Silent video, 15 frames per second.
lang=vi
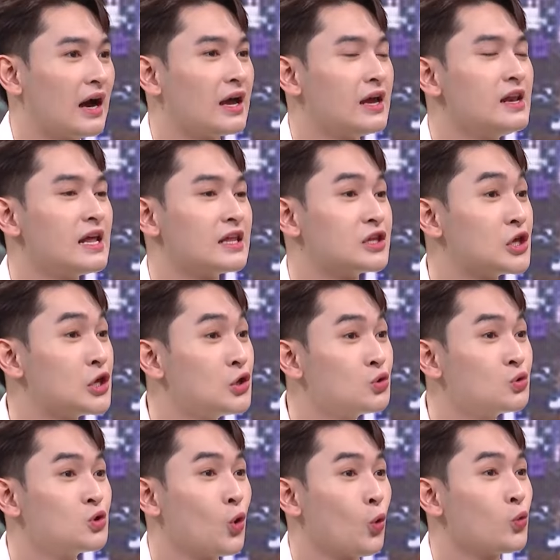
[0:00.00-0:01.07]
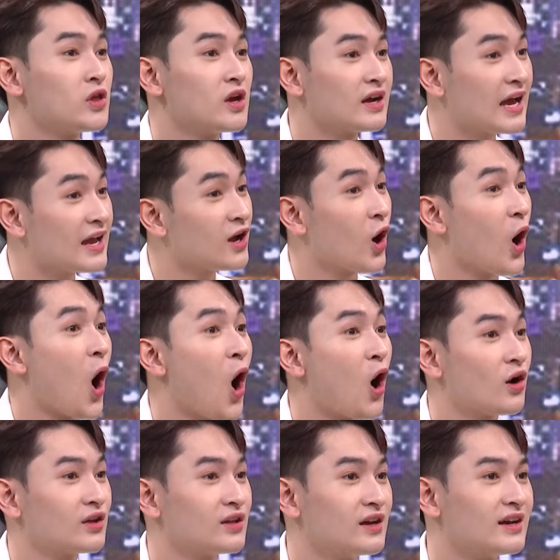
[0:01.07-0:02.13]
ý là chiêu dụ những cái ngọt
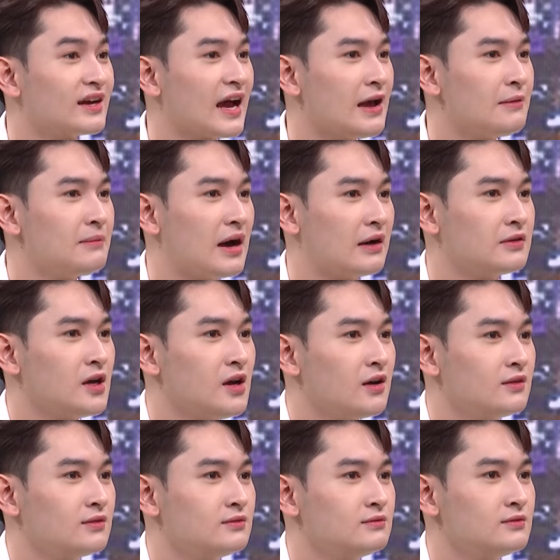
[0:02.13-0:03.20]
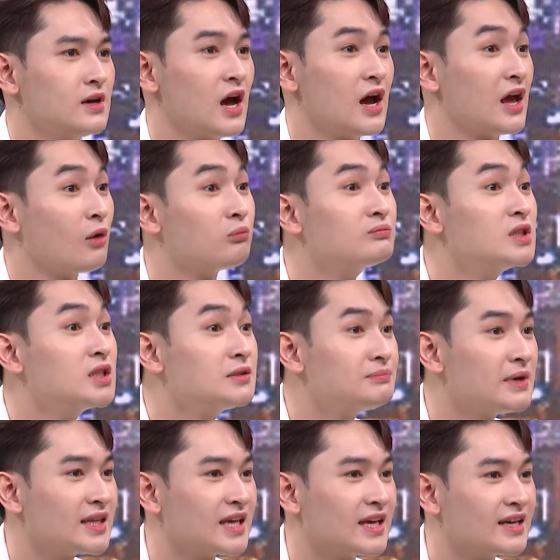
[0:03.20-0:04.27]
những cái mà lời ông bướm
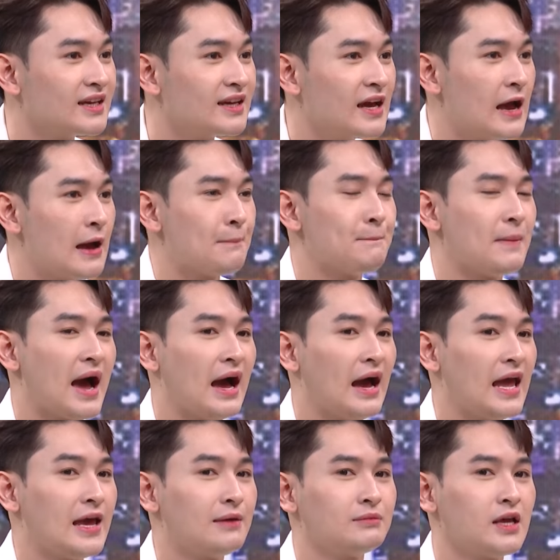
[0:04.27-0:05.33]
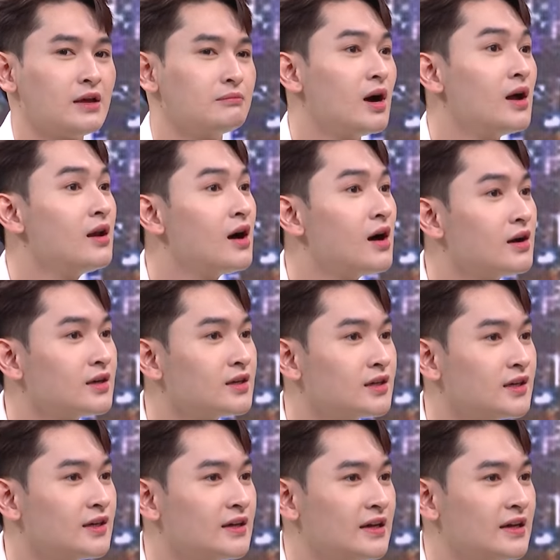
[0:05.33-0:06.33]
á chị ừ. mà em thì mới lớn nữa